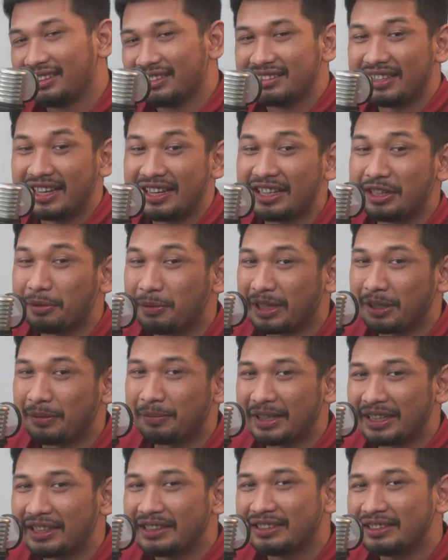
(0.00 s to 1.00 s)
jadi
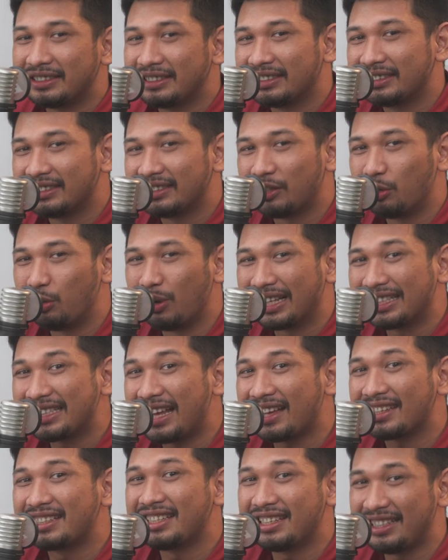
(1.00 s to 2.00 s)
teman-teman gue
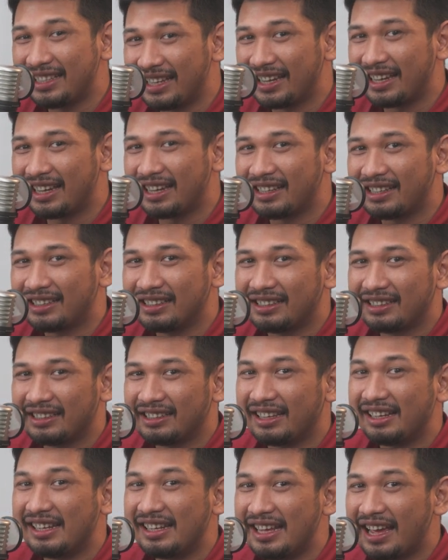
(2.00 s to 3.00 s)
saksinya
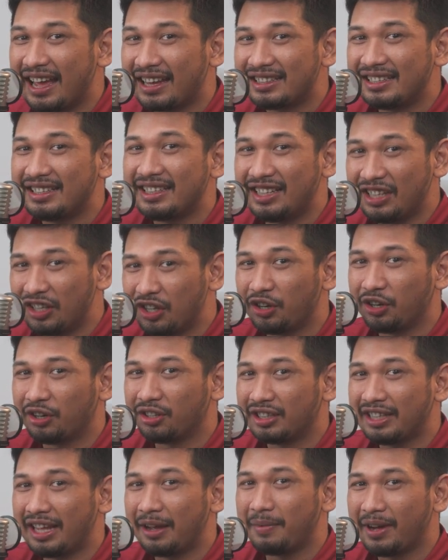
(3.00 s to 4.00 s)
ngelihat si
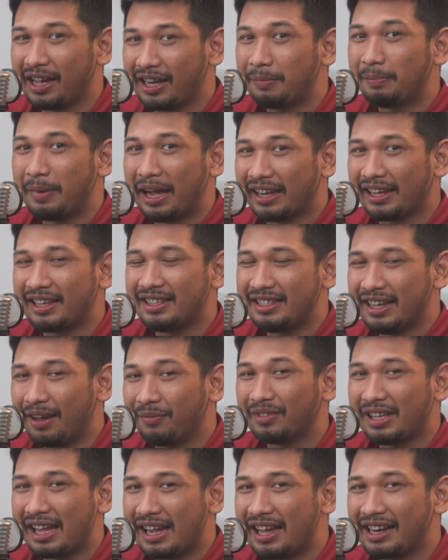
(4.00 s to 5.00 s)
Tio tiap hari pakai
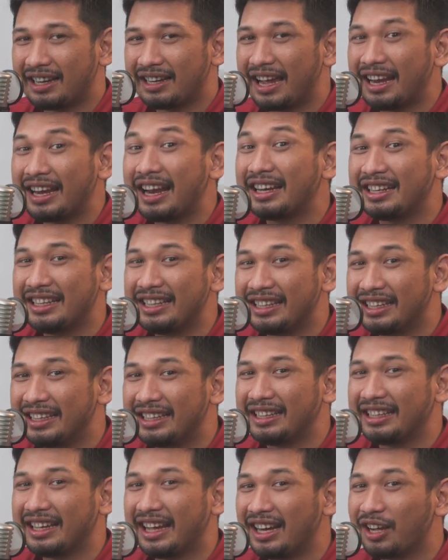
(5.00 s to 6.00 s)
jam tangan kanan
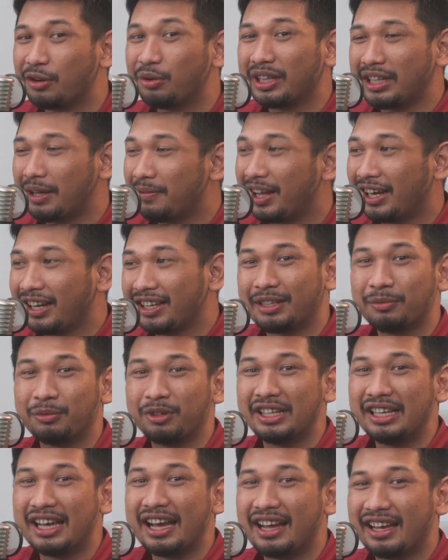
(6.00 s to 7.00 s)
kiri karena gue tiap hari ketemu
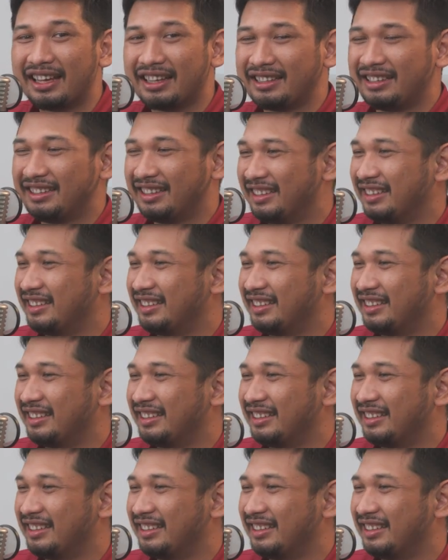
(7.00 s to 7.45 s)
dia